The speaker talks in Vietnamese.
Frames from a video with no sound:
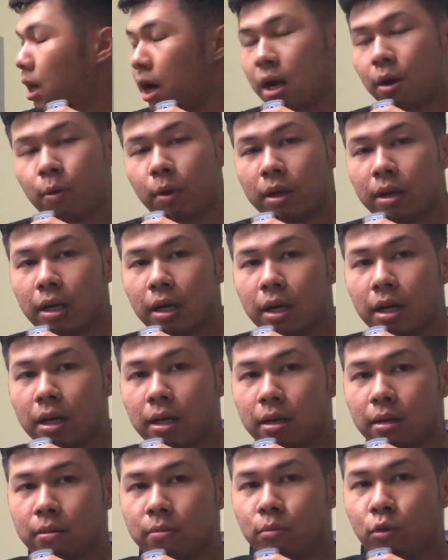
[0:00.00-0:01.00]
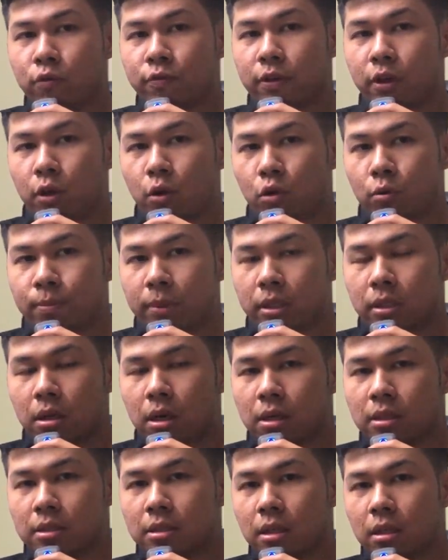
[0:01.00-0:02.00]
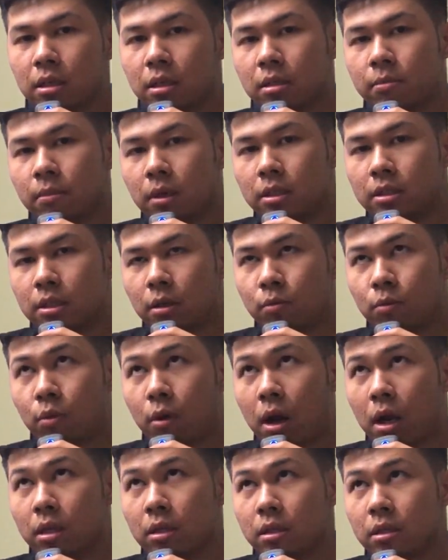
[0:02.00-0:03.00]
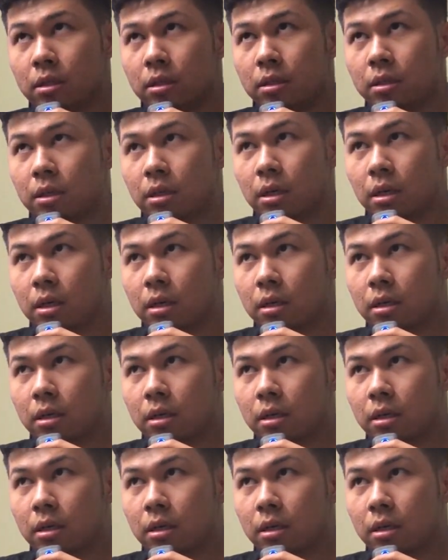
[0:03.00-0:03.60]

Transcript: À quên là một video mình thường dựng mất trong khoảng từ,